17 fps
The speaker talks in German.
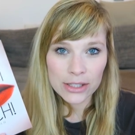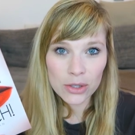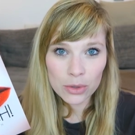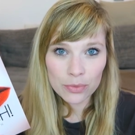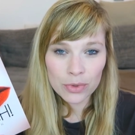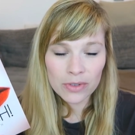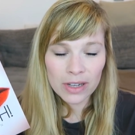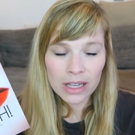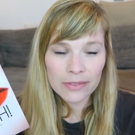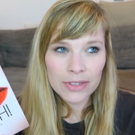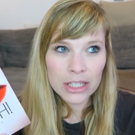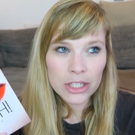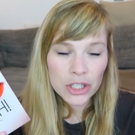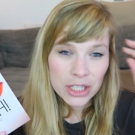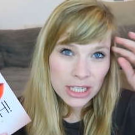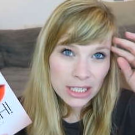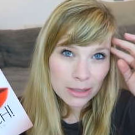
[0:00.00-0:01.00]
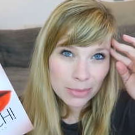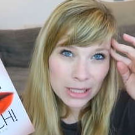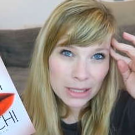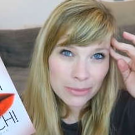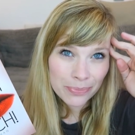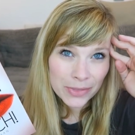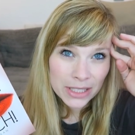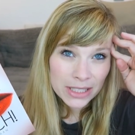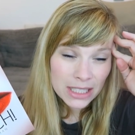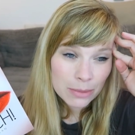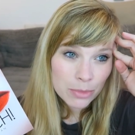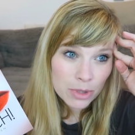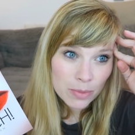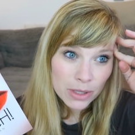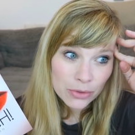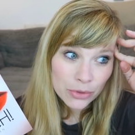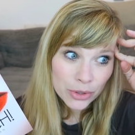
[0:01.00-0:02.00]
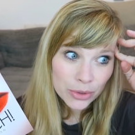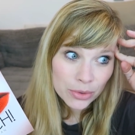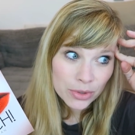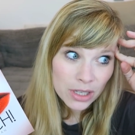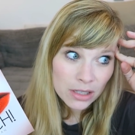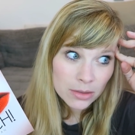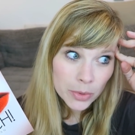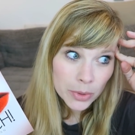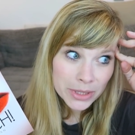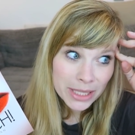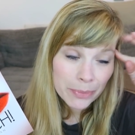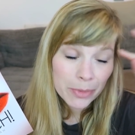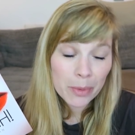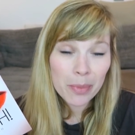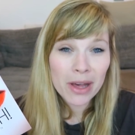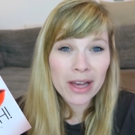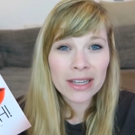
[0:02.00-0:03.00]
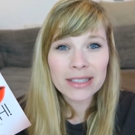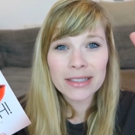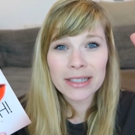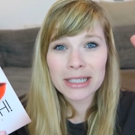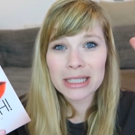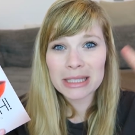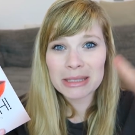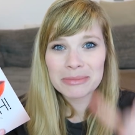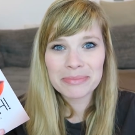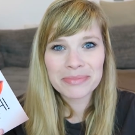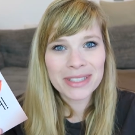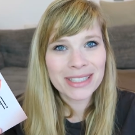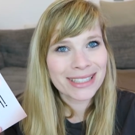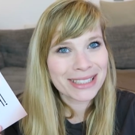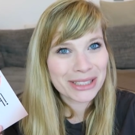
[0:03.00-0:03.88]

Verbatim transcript: So, wo waren wir jetzt stehen geblieben? Jetzt hat mich mein Freund total aus dem Konzept gebracht. Ähm,